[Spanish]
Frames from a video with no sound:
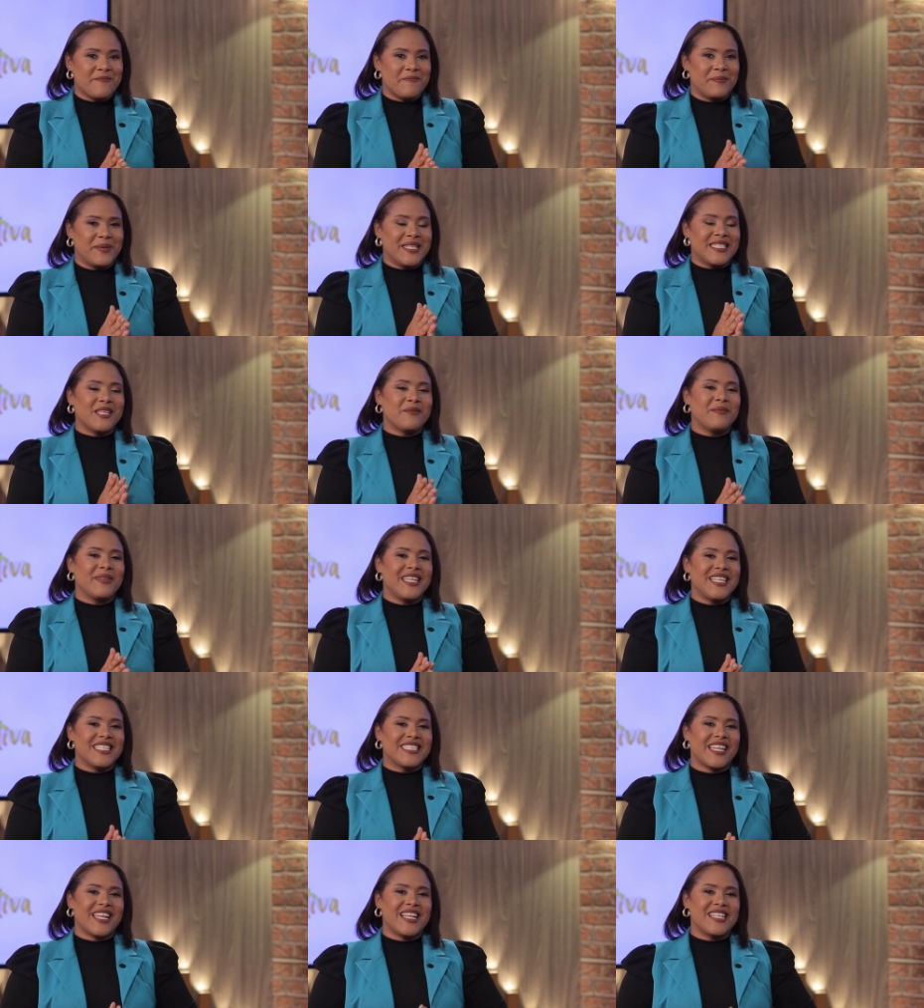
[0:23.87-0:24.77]

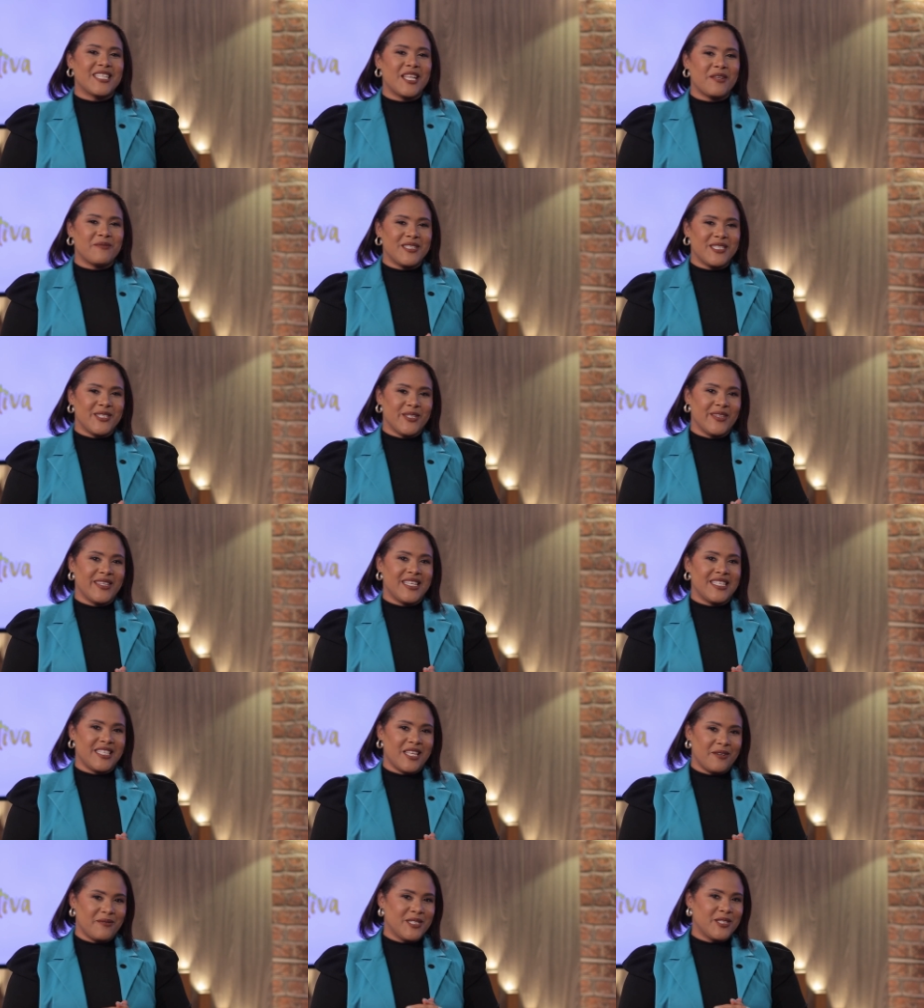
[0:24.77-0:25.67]
viceministra del Servicio,
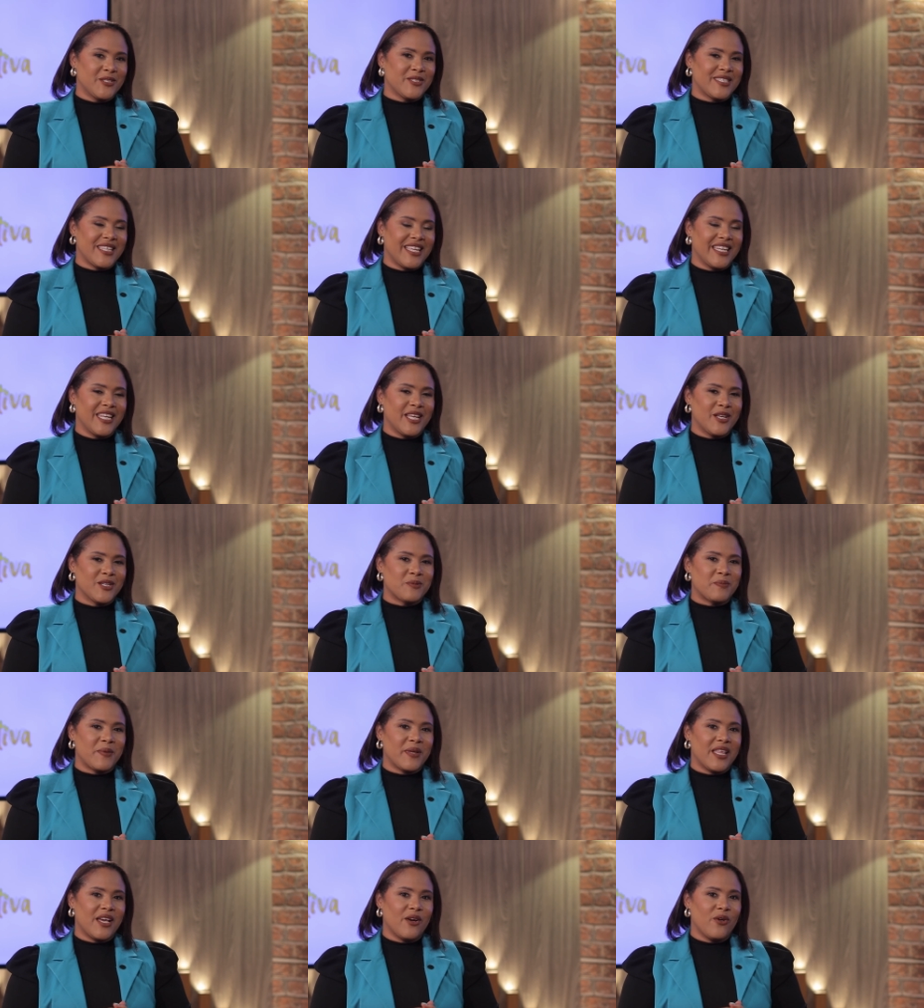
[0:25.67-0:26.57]
de Servicios Técnicos
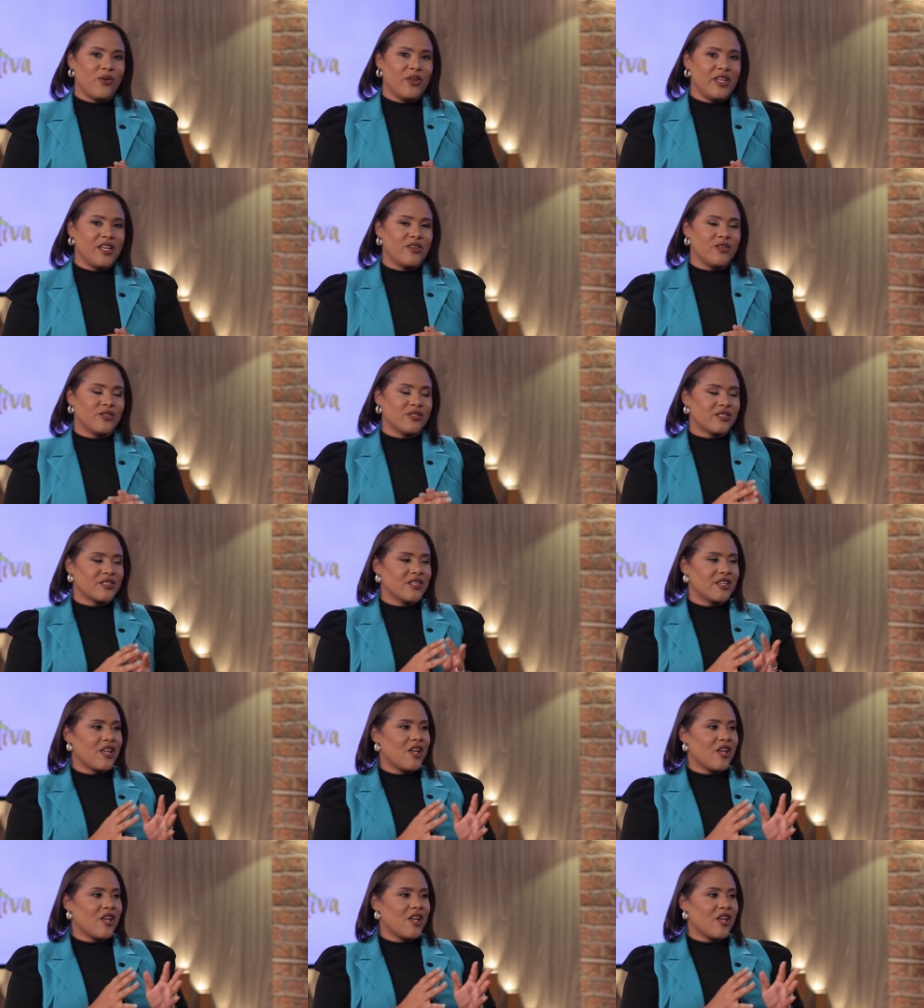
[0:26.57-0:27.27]
Pedagógicos,